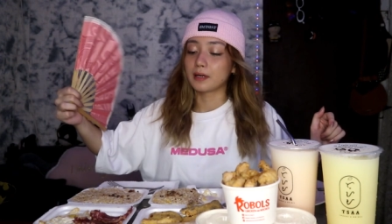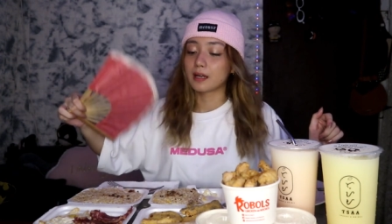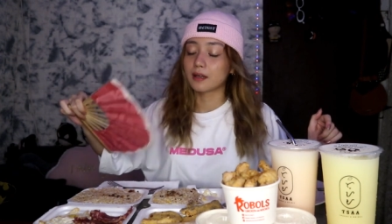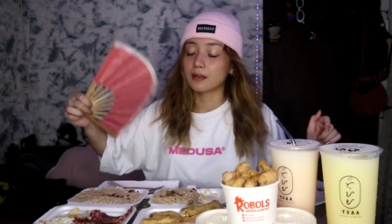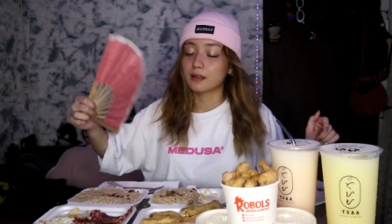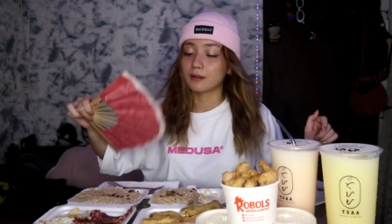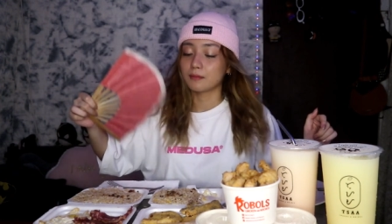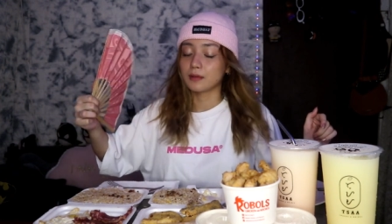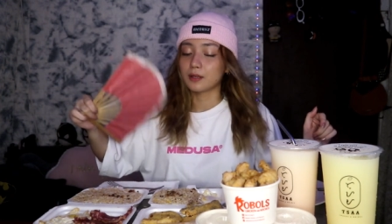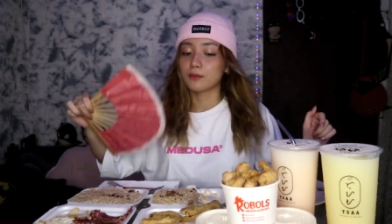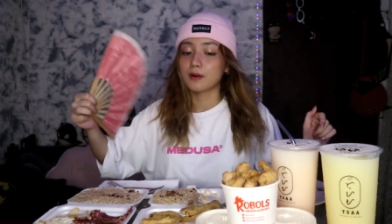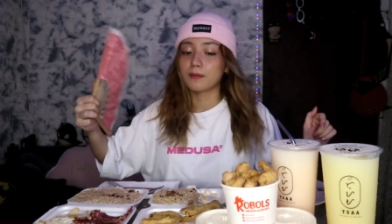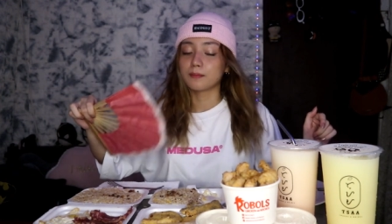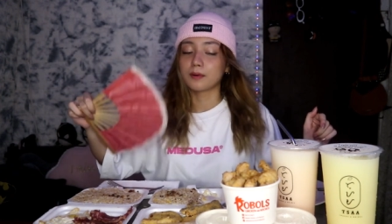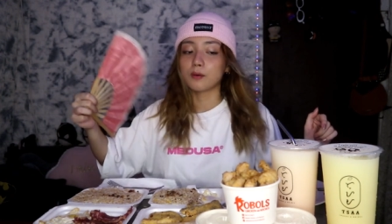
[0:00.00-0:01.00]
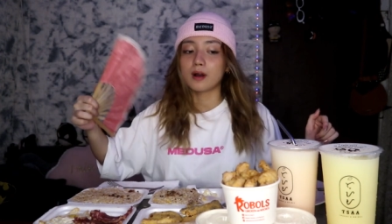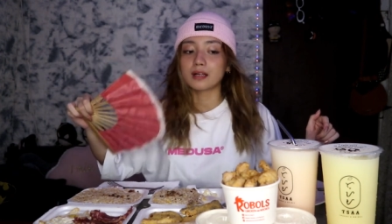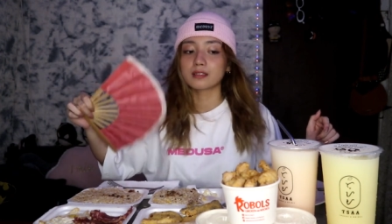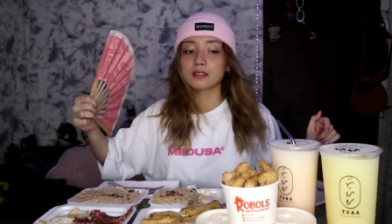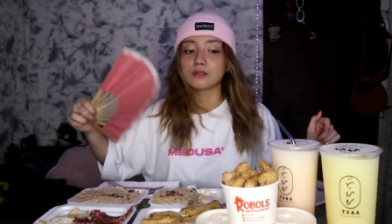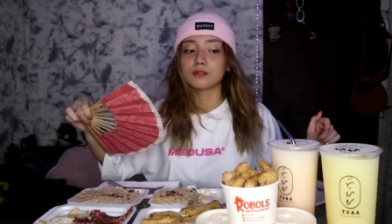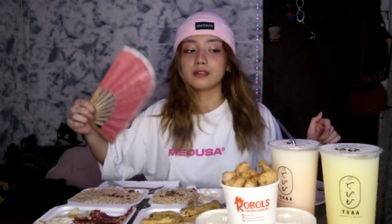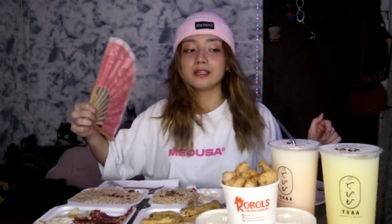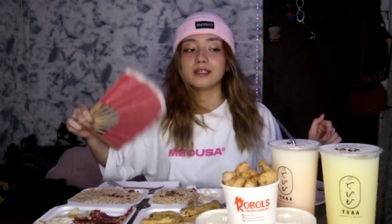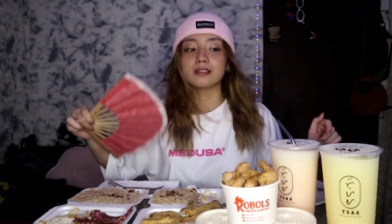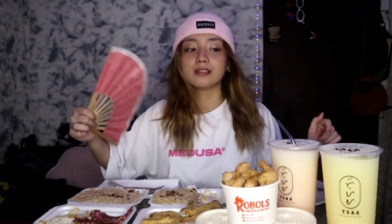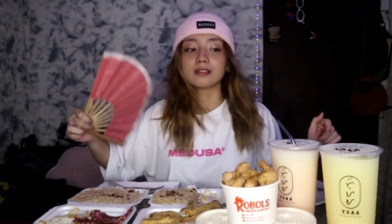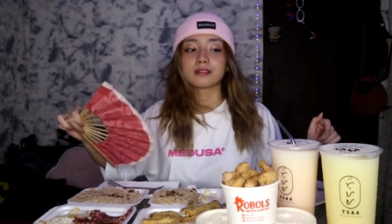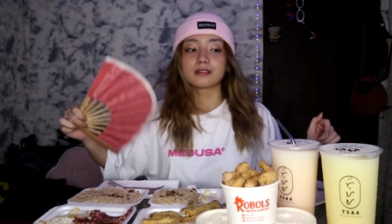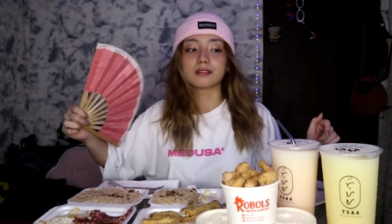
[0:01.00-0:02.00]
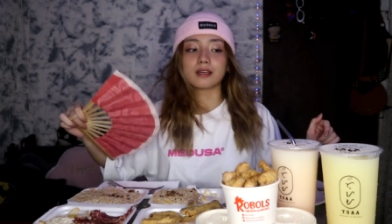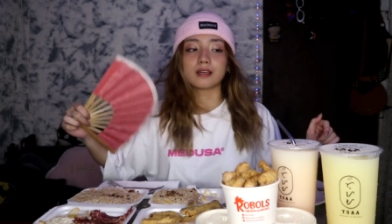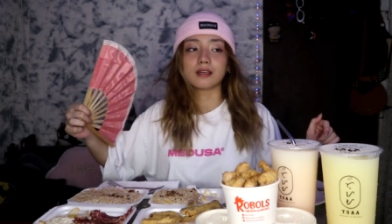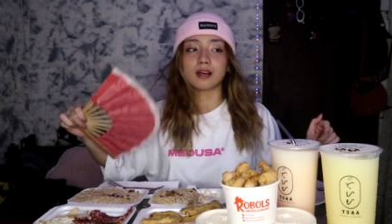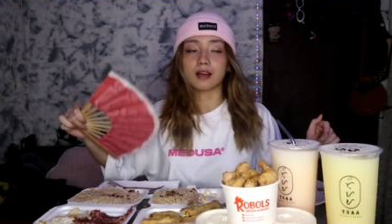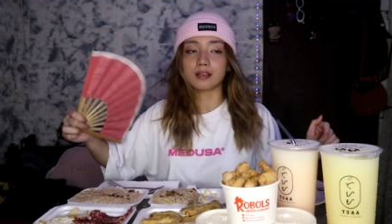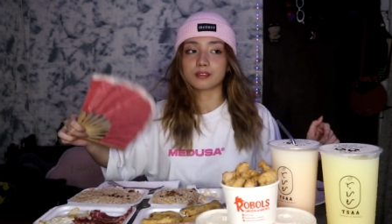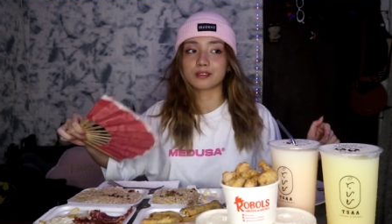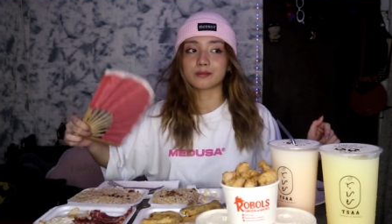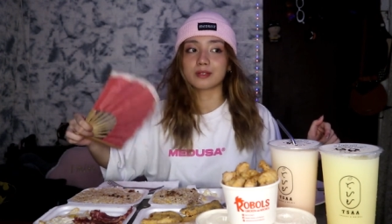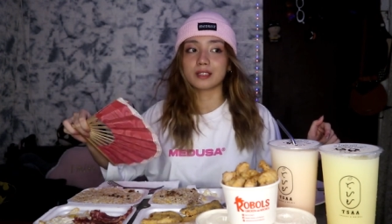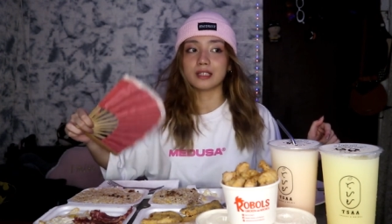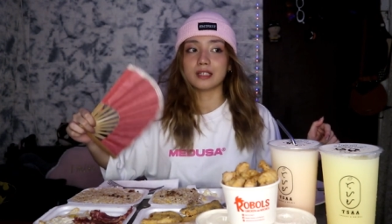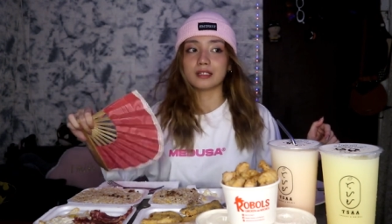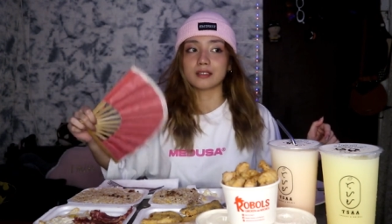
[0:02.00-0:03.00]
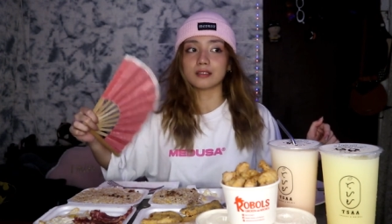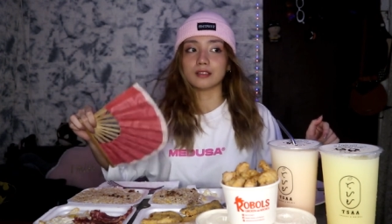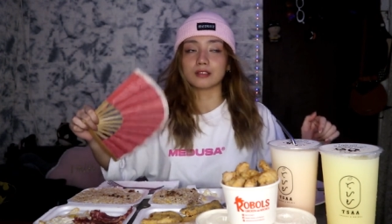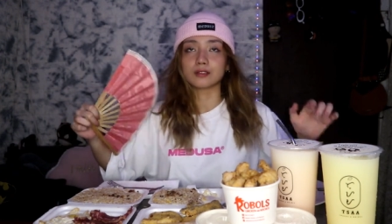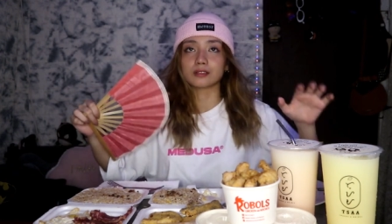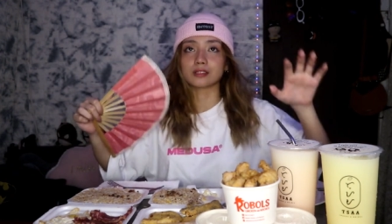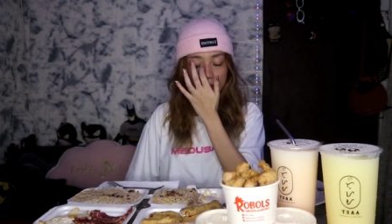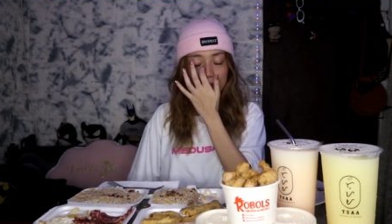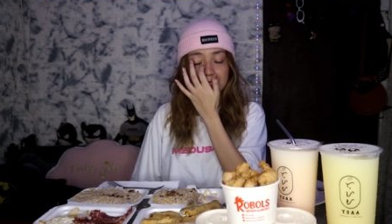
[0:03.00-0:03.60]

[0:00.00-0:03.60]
para maiwa, bawasan yung init, eh, ha? Sobrang init dito.